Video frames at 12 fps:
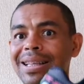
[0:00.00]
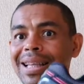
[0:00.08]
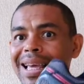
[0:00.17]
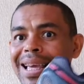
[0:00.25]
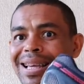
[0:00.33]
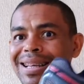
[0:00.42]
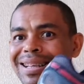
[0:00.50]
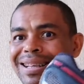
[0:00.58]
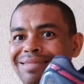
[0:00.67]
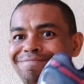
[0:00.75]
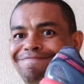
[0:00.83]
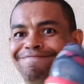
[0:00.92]
ter
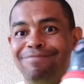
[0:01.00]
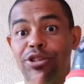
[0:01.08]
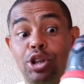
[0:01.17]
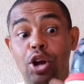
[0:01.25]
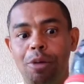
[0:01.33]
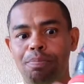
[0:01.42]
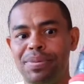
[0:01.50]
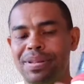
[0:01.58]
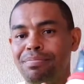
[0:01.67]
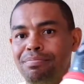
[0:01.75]
drops.